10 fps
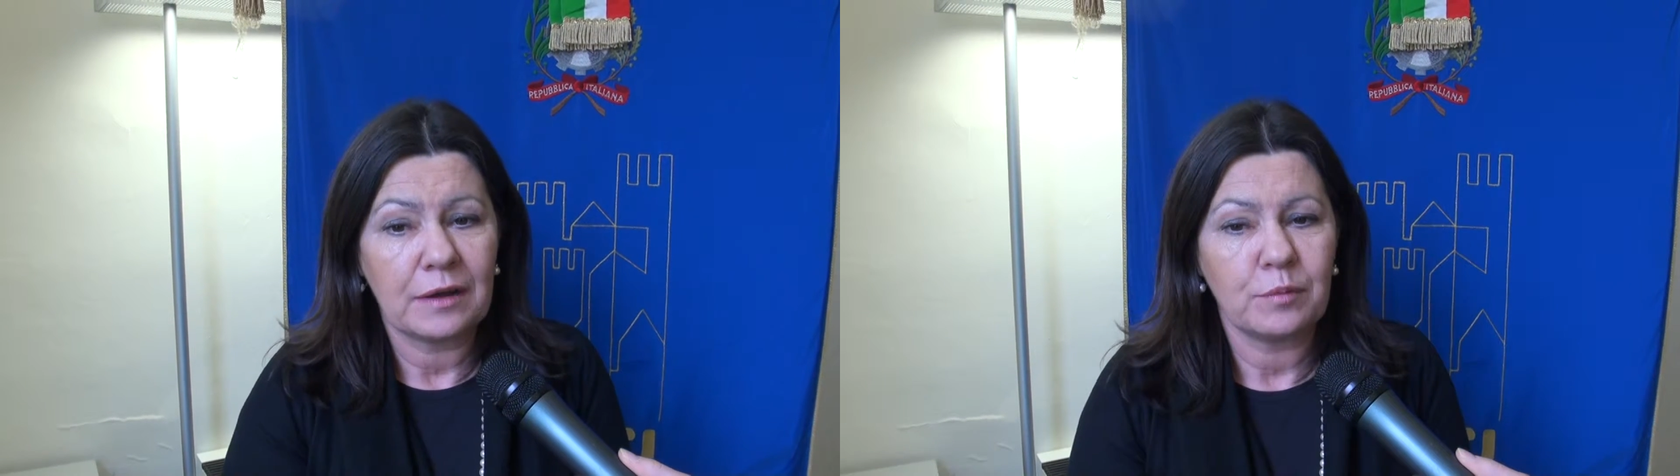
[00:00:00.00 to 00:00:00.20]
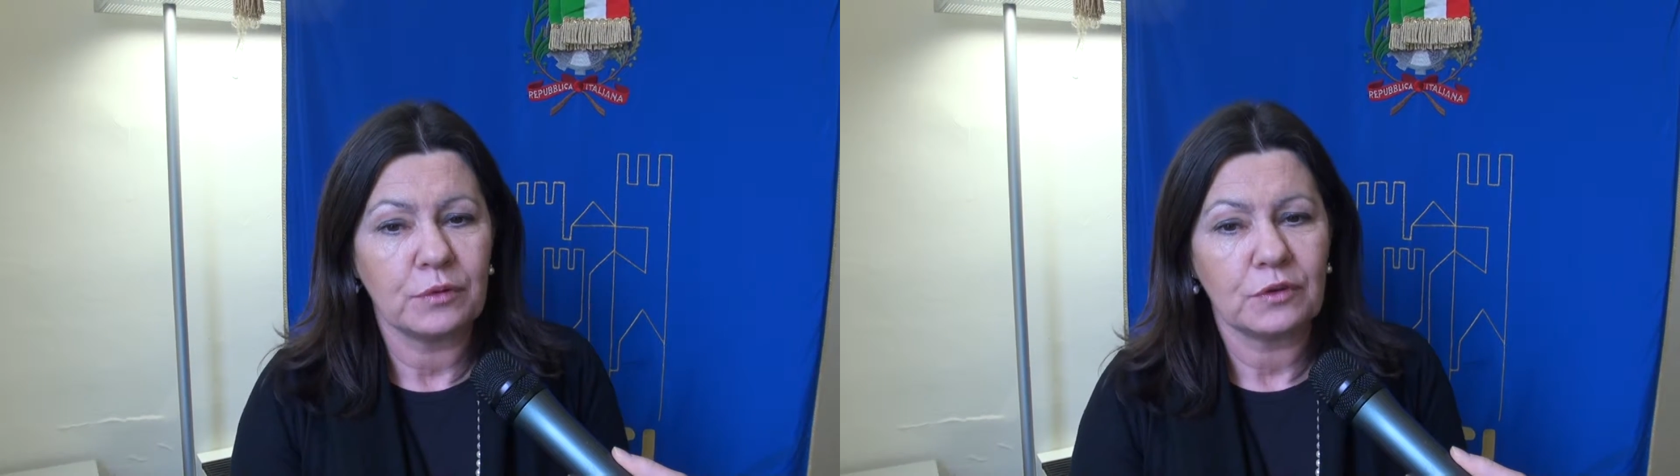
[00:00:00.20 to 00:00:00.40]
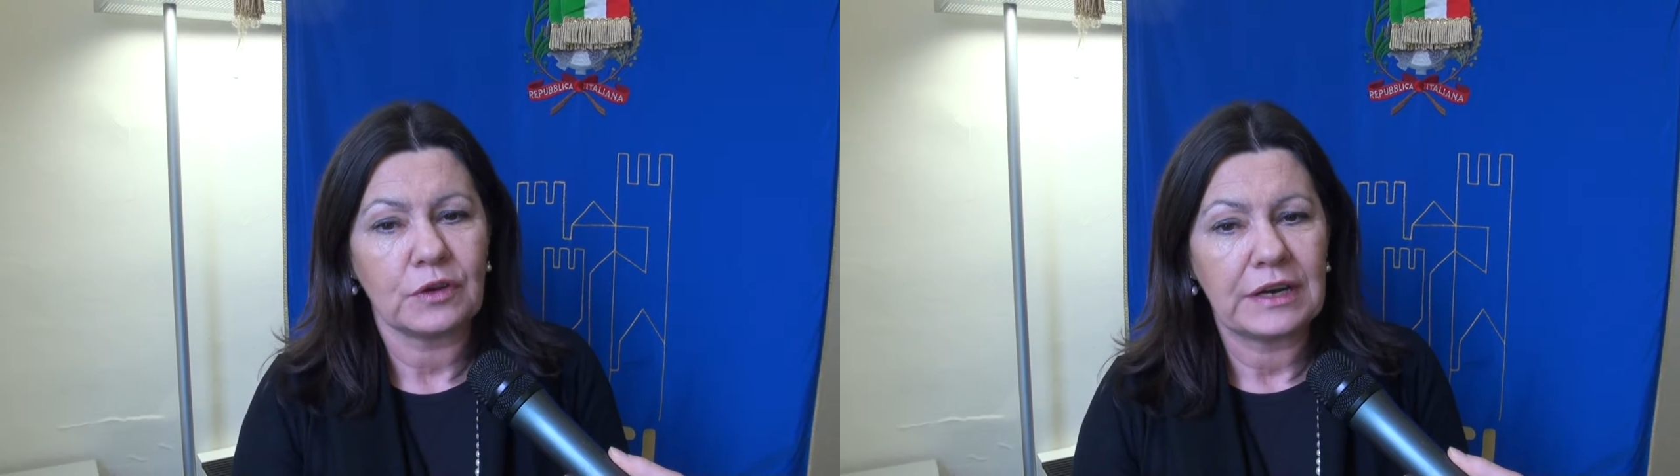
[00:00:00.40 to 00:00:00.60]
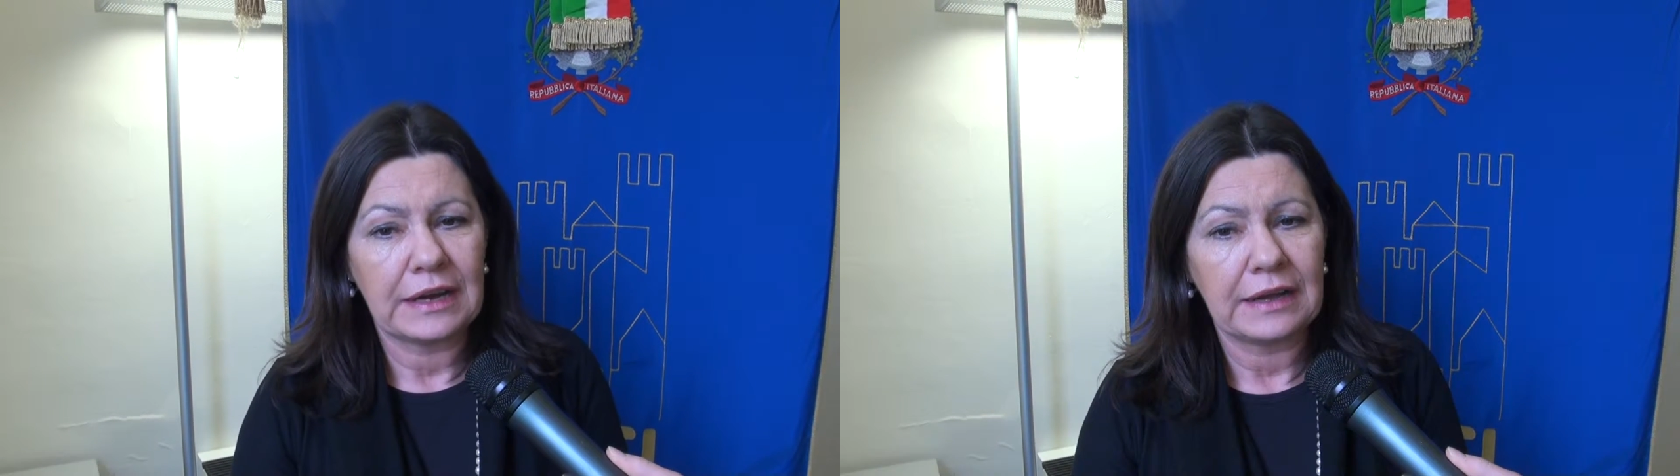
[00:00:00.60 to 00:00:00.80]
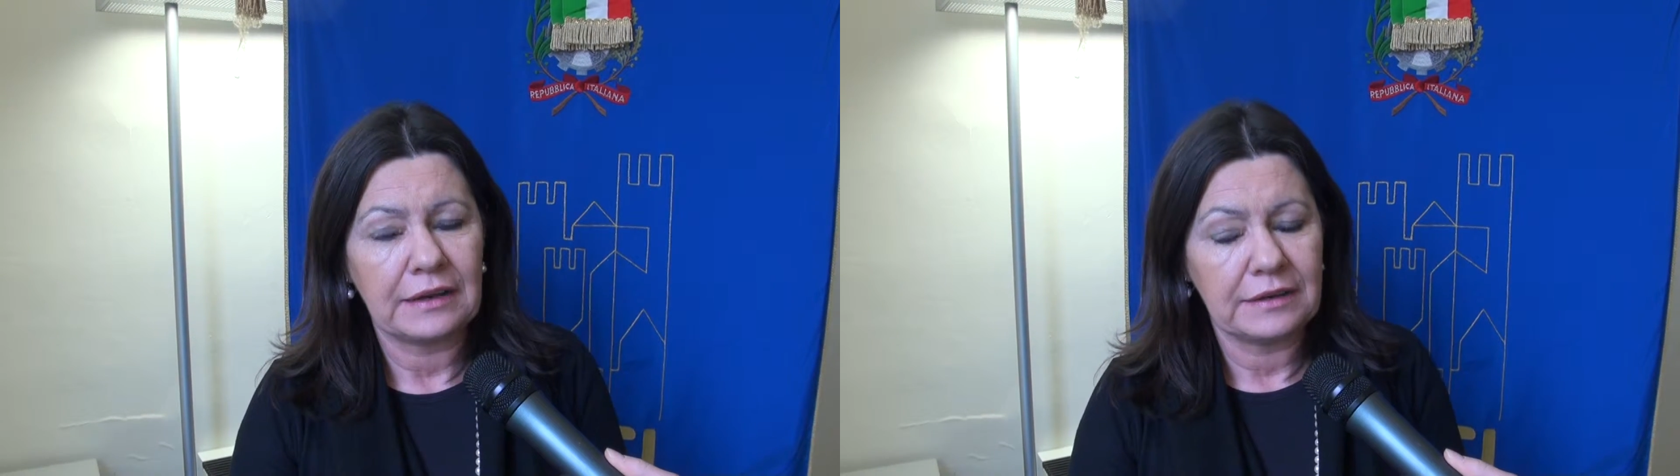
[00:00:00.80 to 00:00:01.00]
appunto
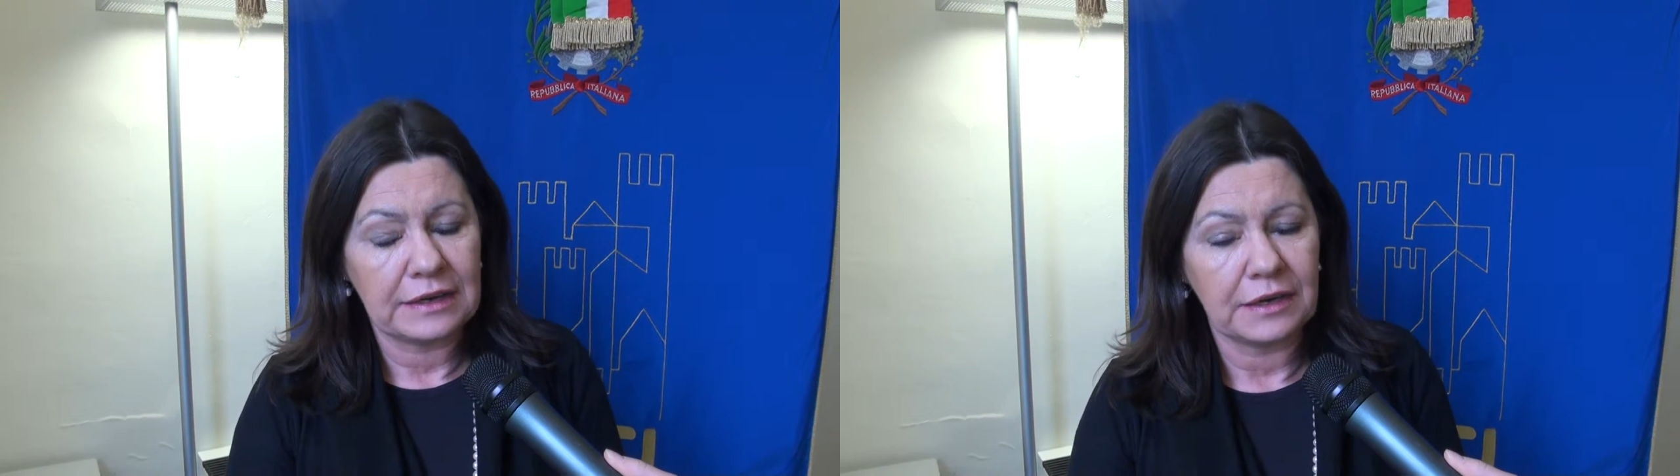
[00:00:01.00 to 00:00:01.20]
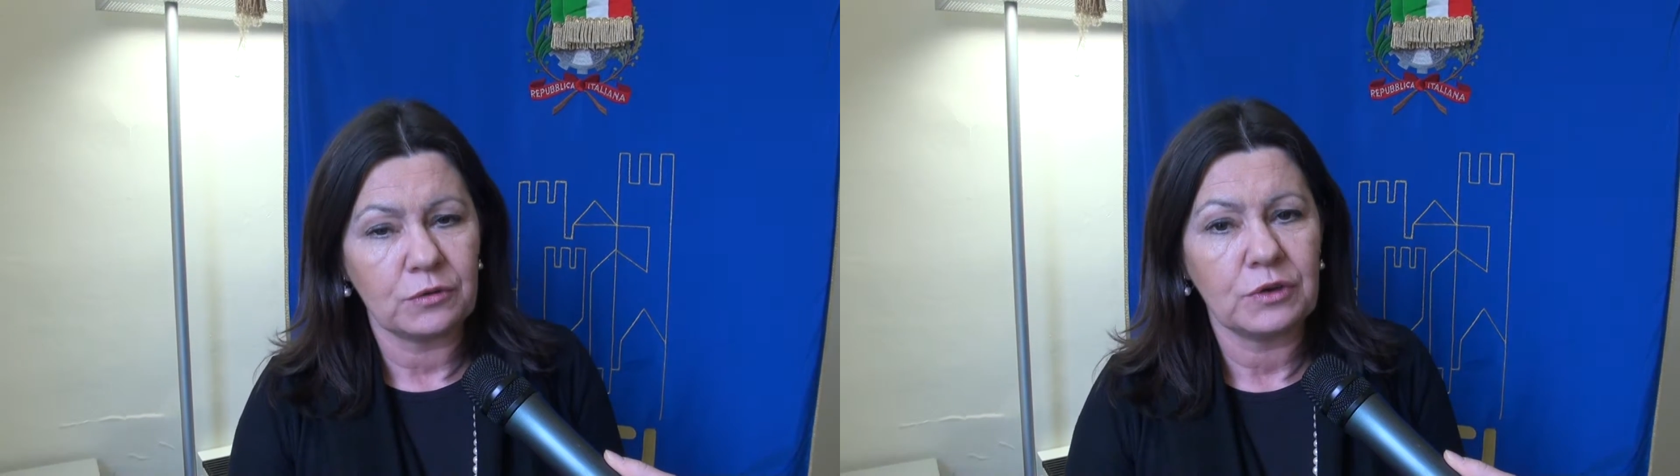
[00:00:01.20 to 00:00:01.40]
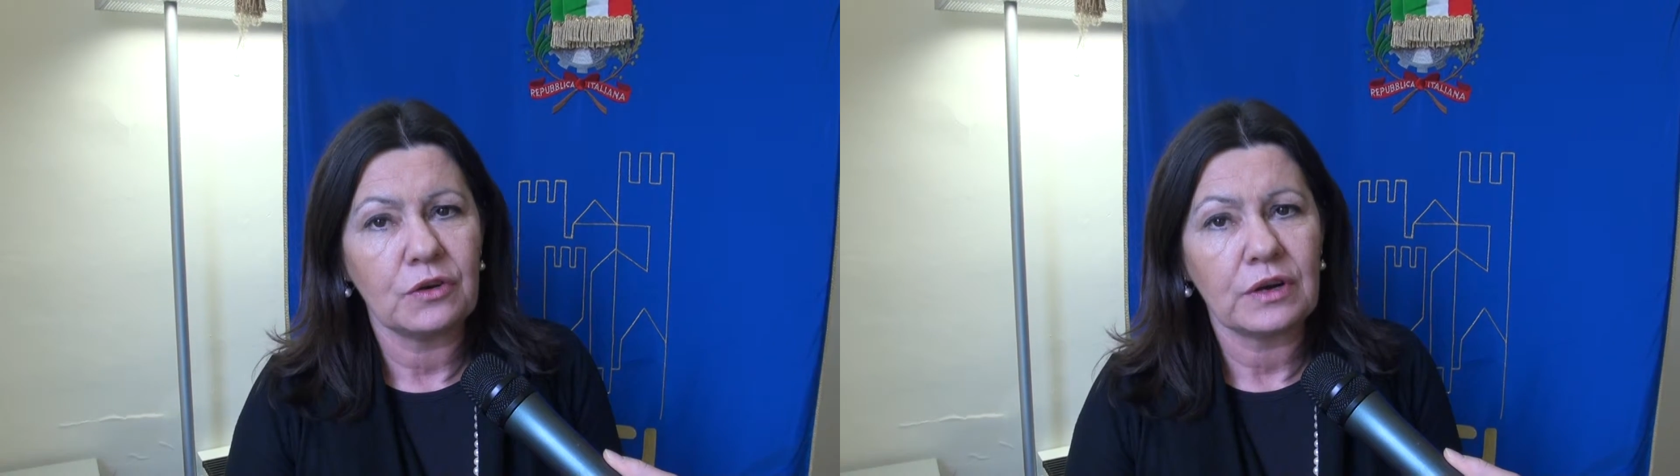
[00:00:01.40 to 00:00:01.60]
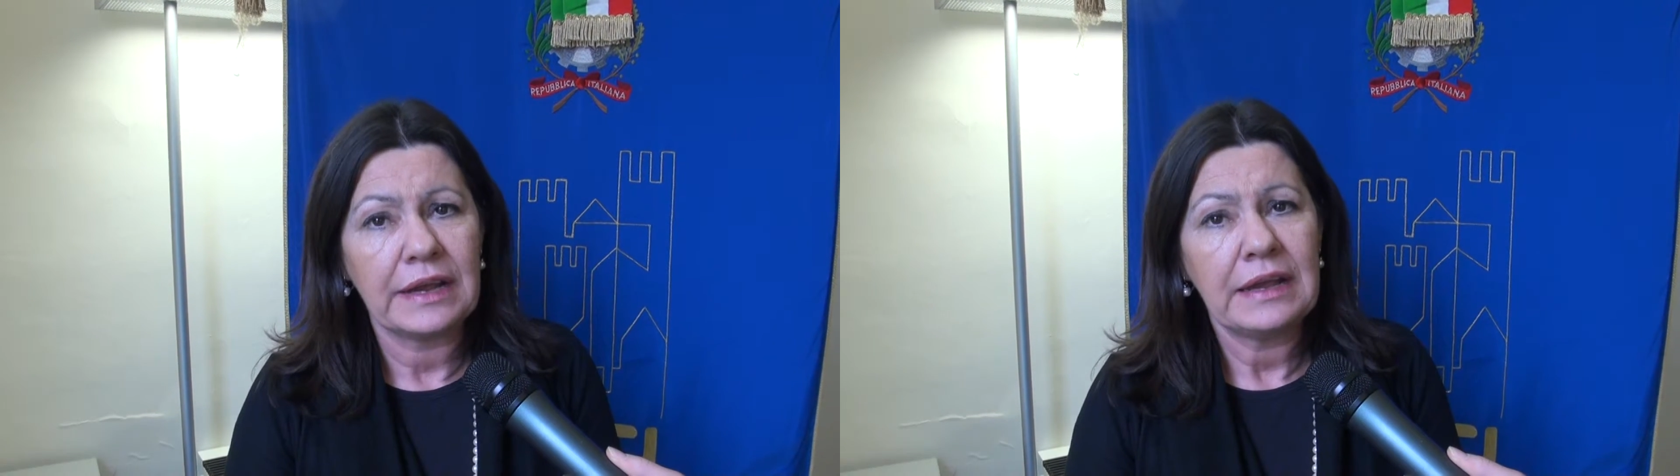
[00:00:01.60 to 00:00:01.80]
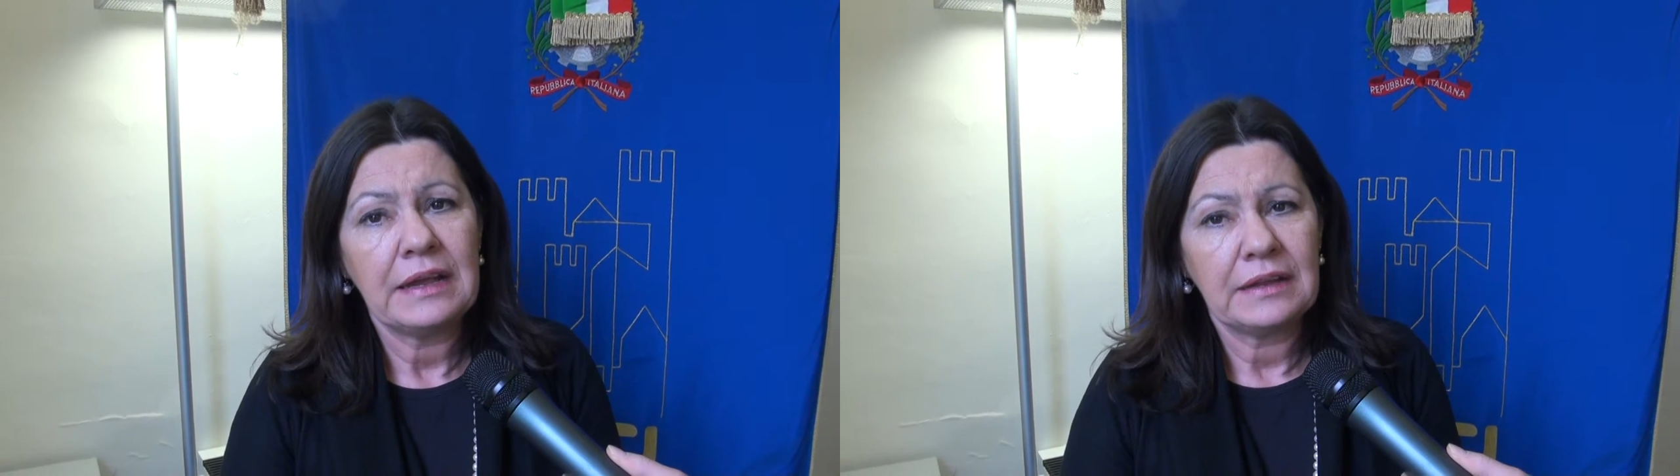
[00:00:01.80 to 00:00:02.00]
nella, nella riunione